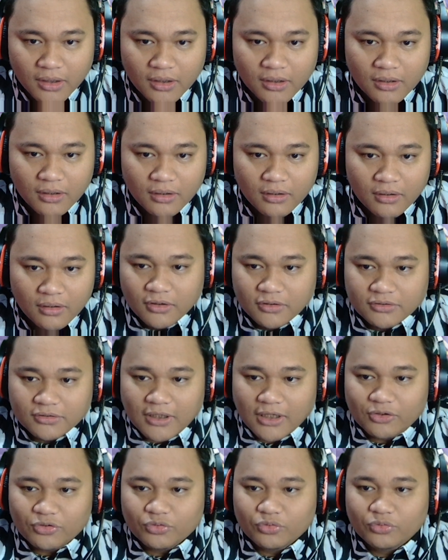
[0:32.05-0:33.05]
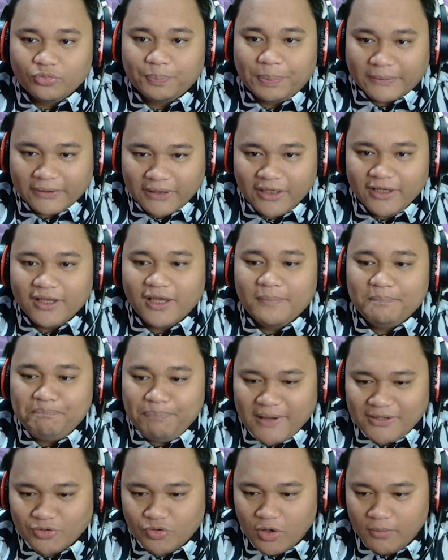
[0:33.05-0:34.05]
100 pertandingan
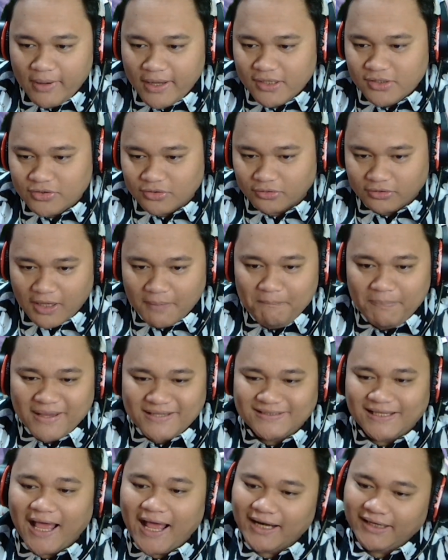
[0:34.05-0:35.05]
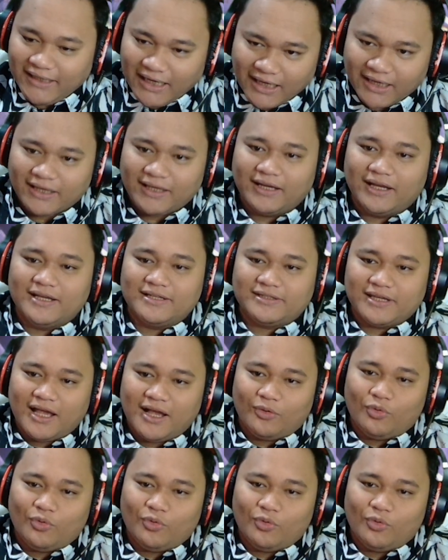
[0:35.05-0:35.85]
pas gua main cuy, tanpa sadar ya guys ya.